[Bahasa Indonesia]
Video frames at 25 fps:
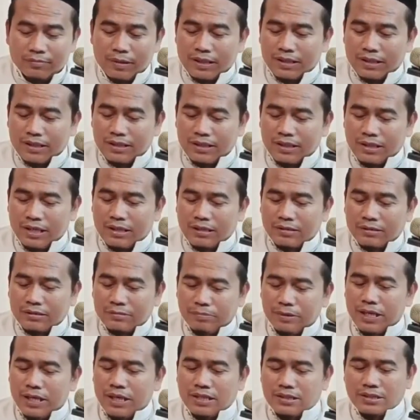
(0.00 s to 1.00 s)
bagi
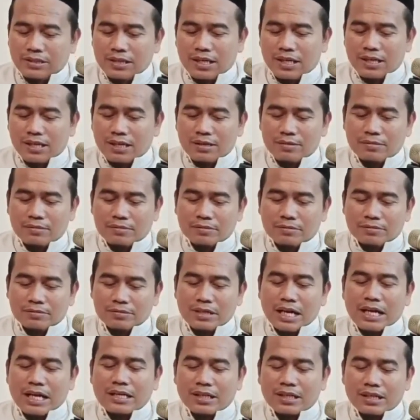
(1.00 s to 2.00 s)
yang biasa
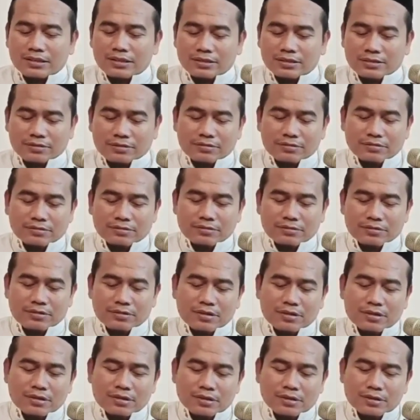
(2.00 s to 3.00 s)
catat
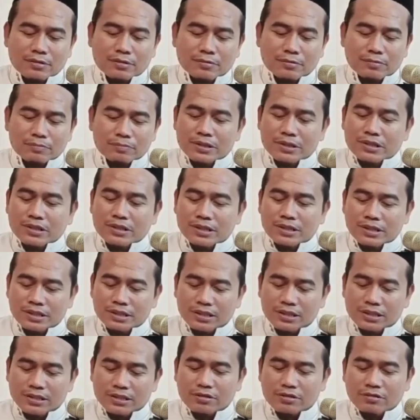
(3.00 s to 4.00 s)

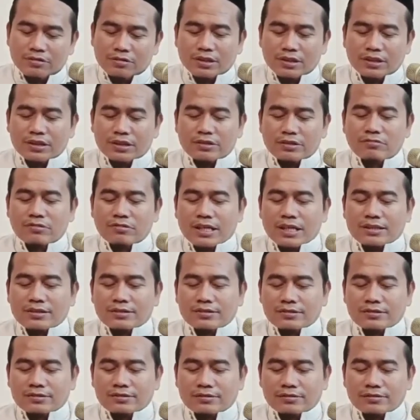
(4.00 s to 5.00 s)
bisnis ngoten niku
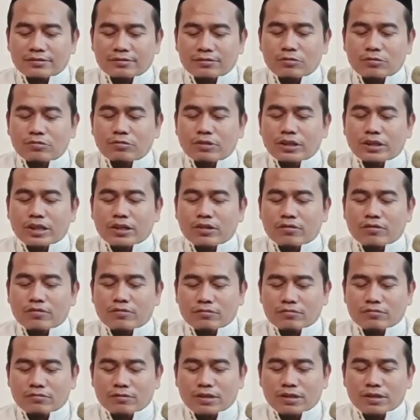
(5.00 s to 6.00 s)
kan
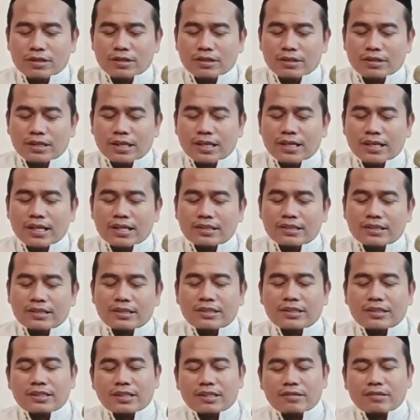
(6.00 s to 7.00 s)
kulino dagang
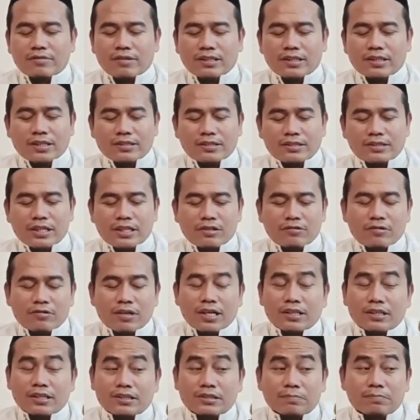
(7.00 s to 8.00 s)
iki nek wayah
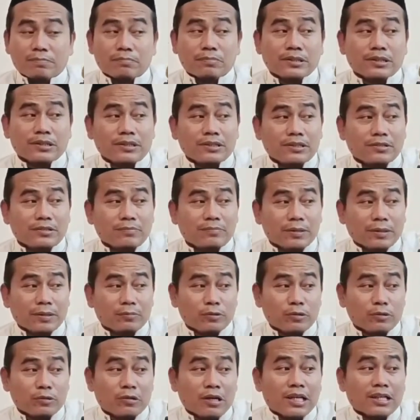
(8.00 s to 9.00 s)
Januari sepi
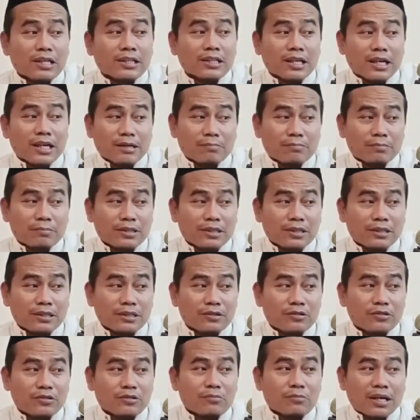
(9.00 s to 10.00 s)
Februari
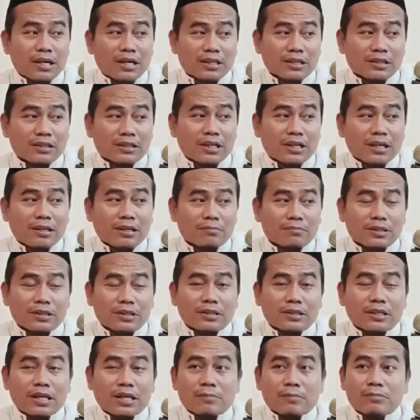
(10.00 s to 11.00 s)
rame engko Maret
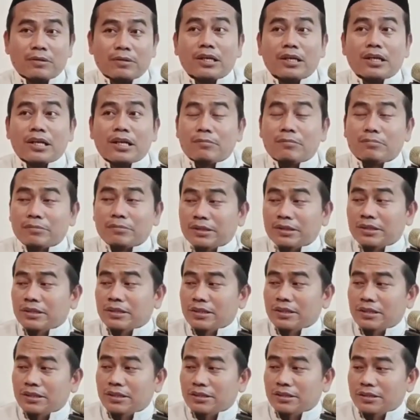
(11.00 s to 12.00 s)
rame April rame
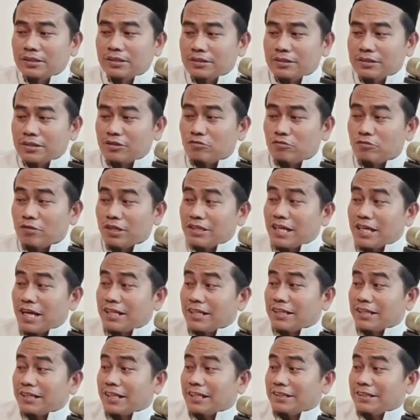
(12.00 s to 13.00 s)
sesuai
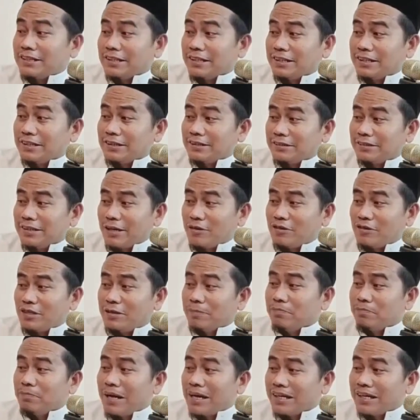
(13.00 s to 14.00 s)
catatannya tahun
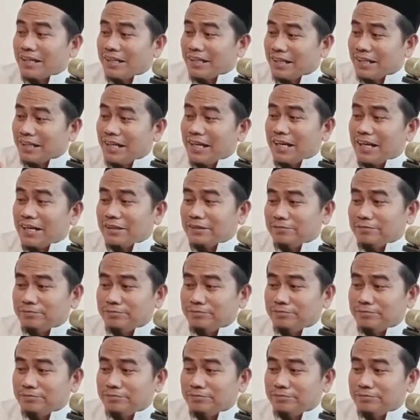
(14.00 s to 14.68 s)
depan enak